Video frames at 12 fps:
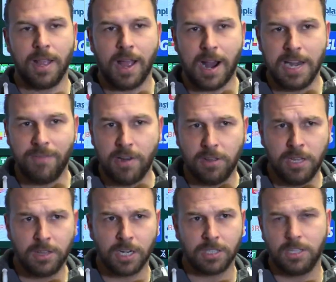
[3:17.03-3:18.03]
a livello di
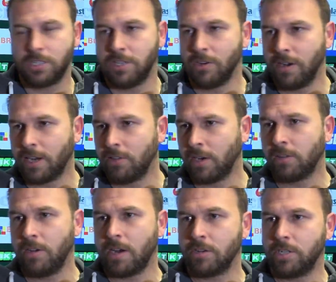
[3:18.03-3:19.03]
interdizione credo che
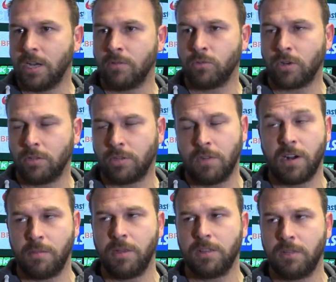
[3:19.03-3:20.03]
Troiano sia un giocatore
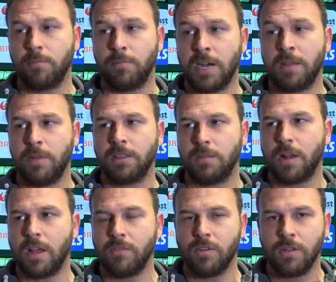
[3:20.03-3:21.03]
veramente, veramente
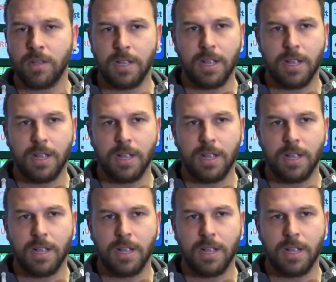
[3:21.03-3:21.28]
bravo